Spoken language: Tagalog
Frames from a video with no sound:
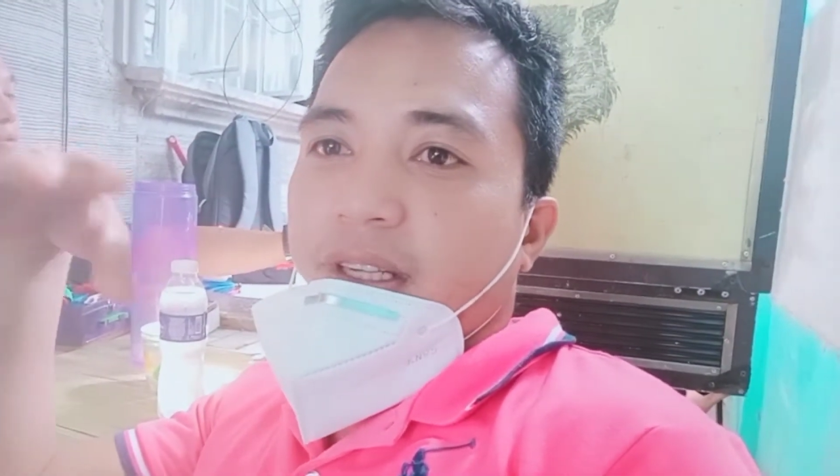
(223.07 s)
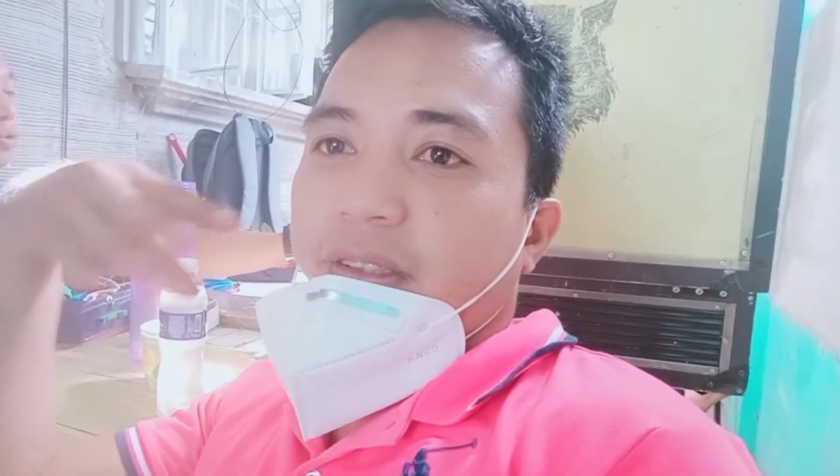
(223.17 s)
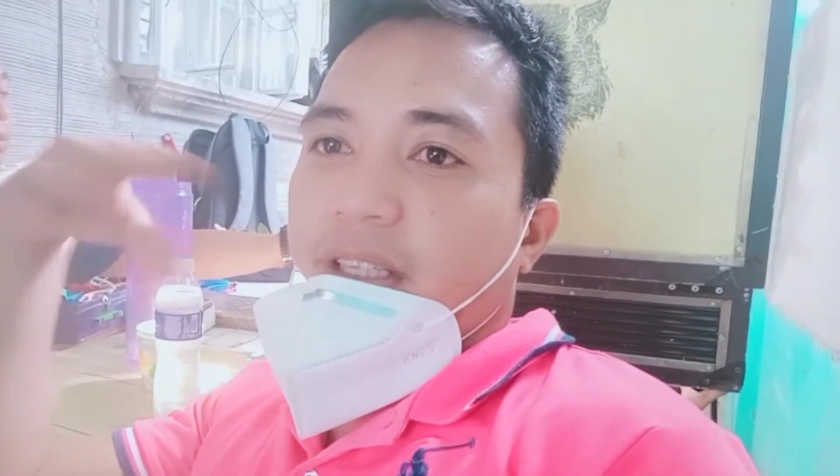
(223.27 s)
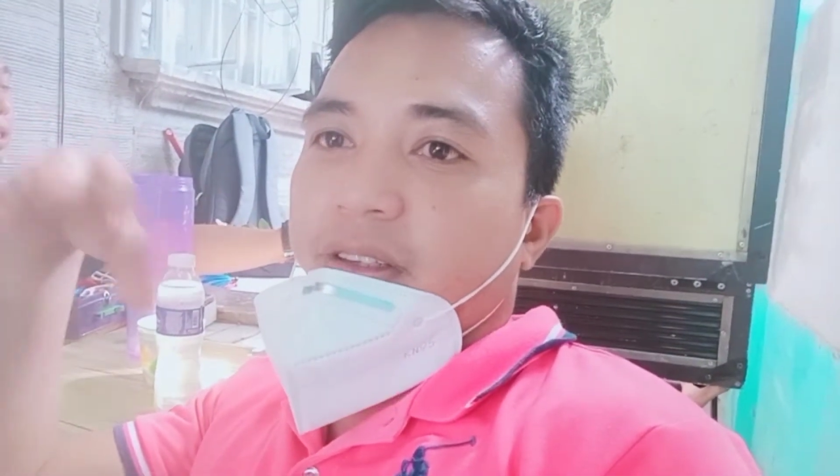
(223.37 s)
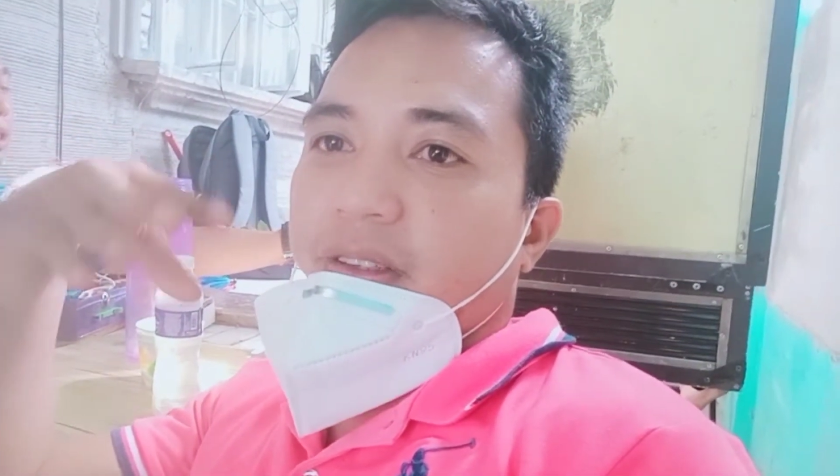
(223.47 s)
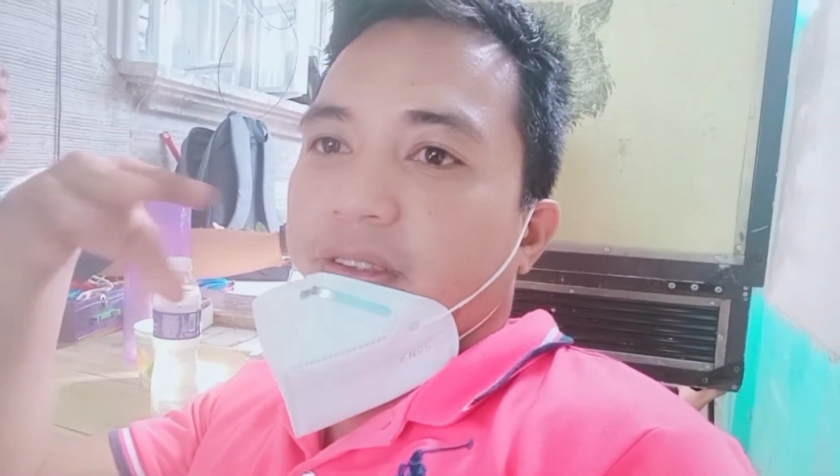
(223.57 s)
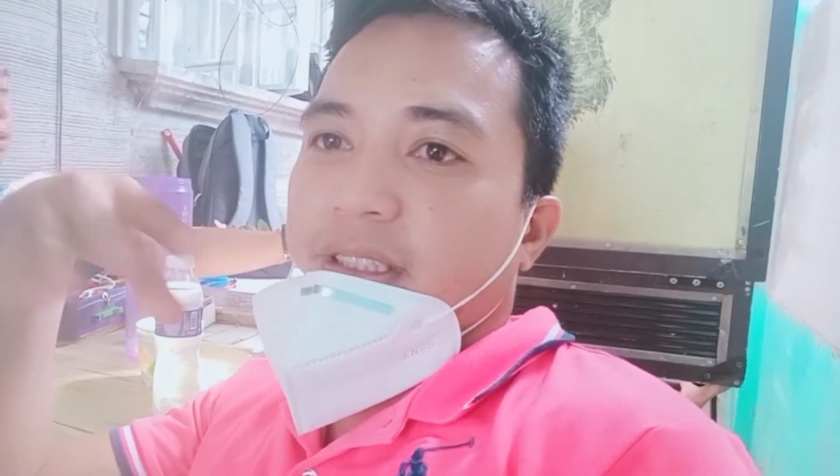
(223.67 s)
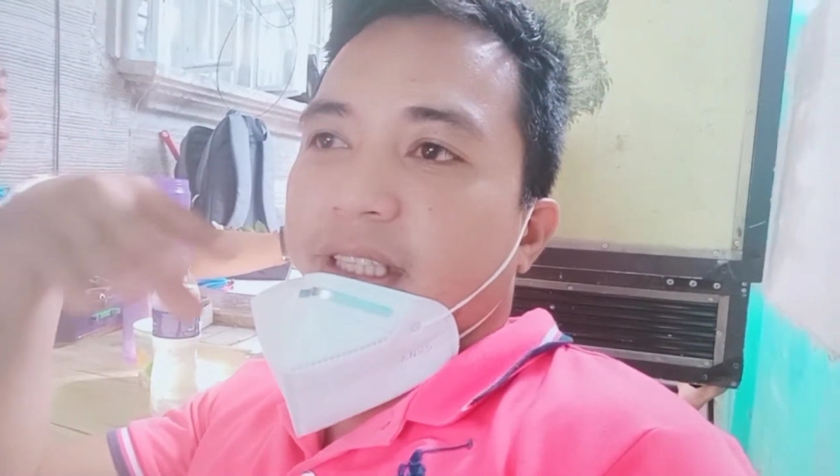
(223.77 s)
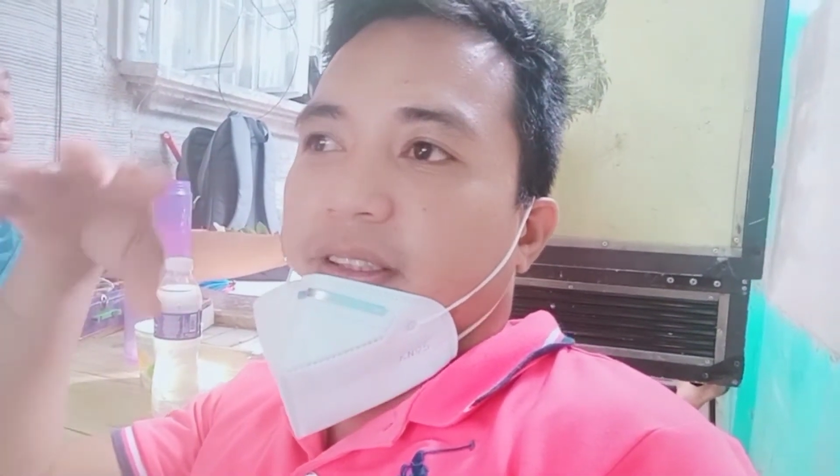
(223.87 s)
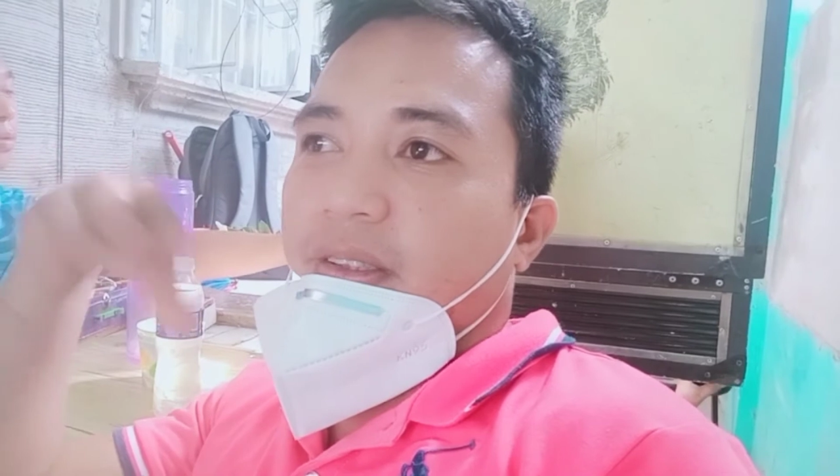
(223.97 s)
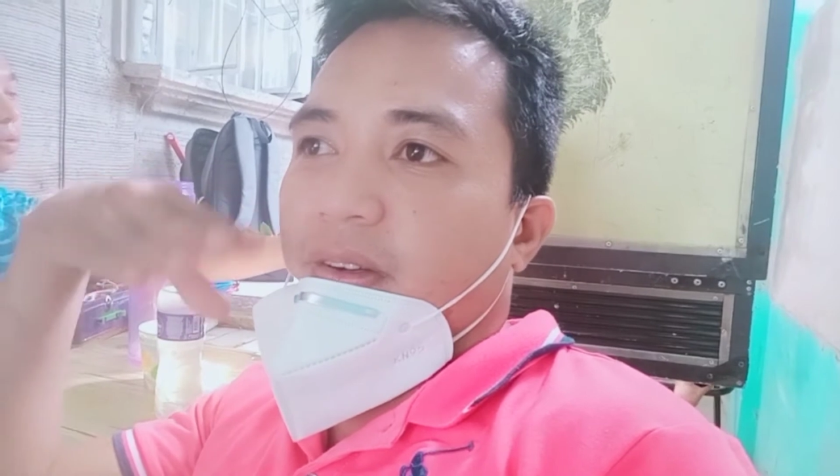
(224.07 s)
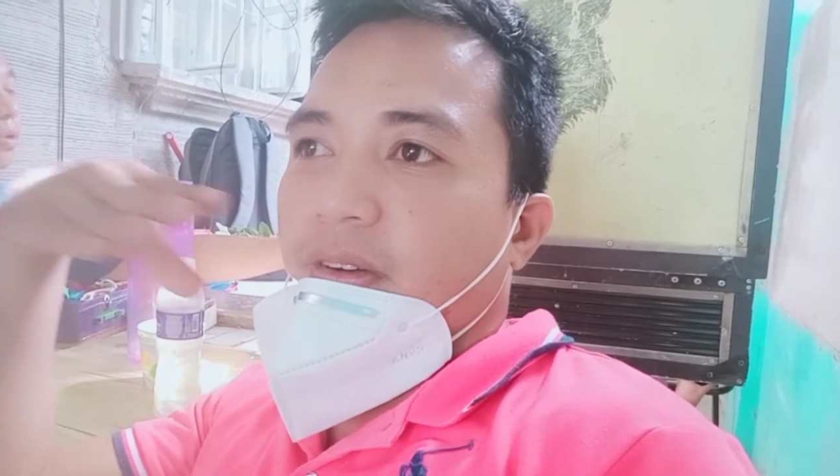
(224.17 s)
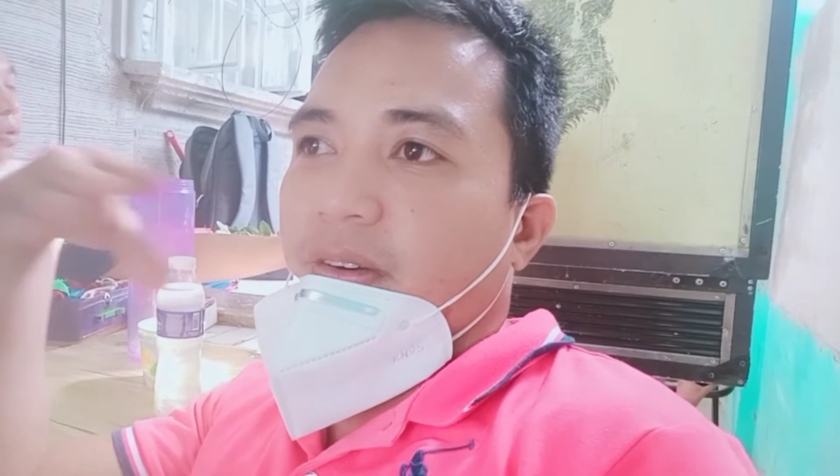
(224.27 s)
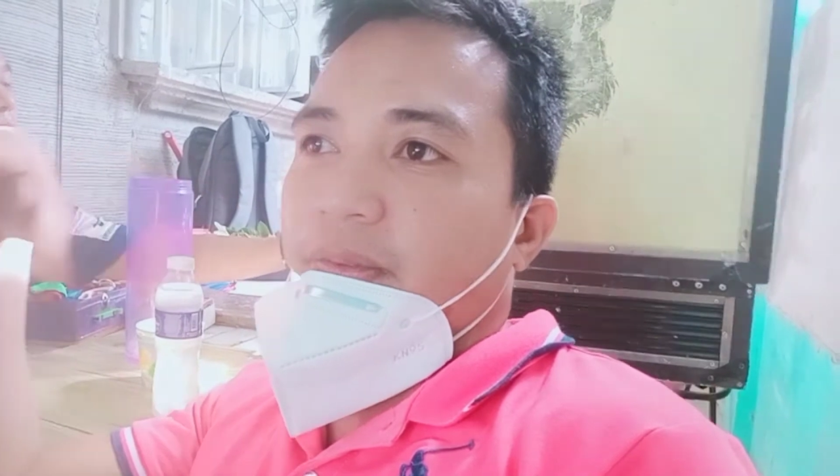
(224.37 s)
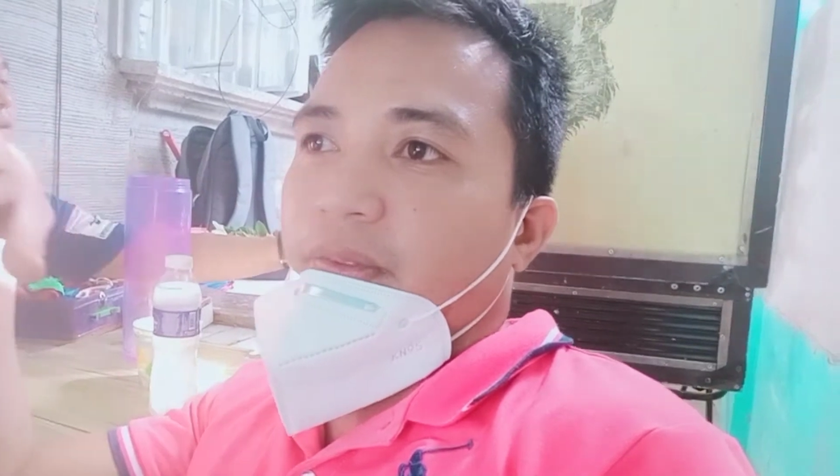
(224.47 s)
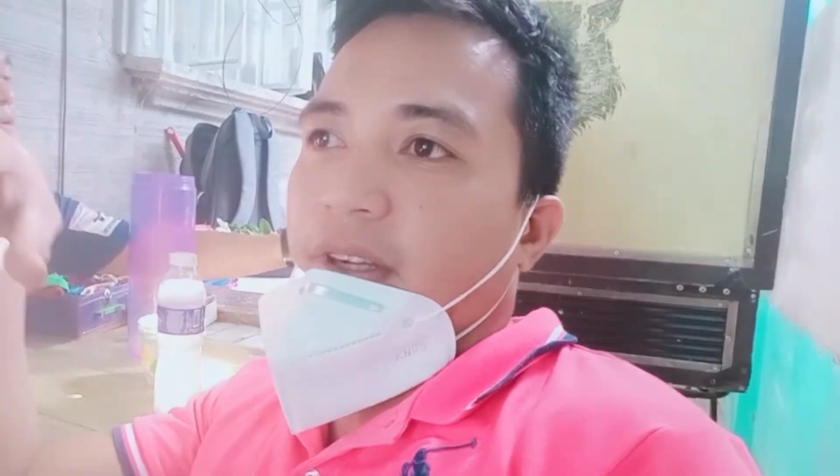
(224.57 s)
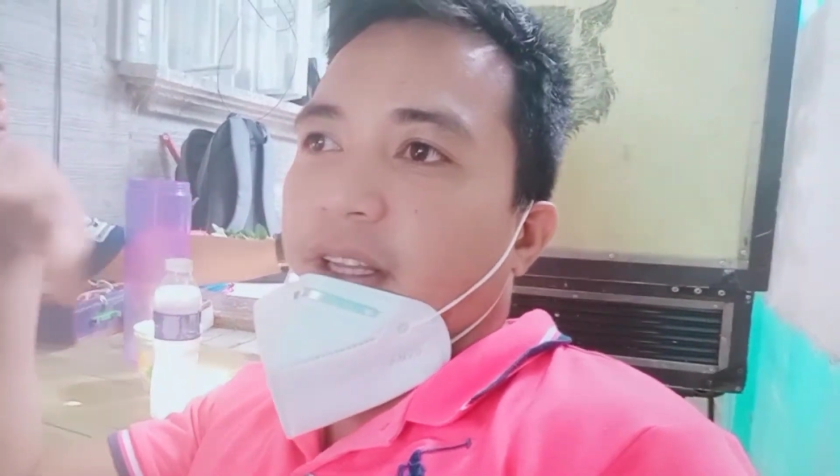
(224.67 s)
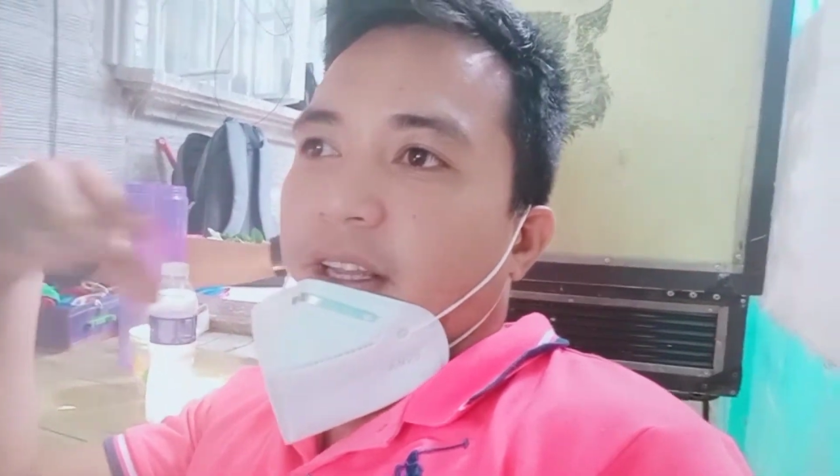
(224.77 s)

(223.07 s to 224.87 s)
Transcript: ano na yung estado, kung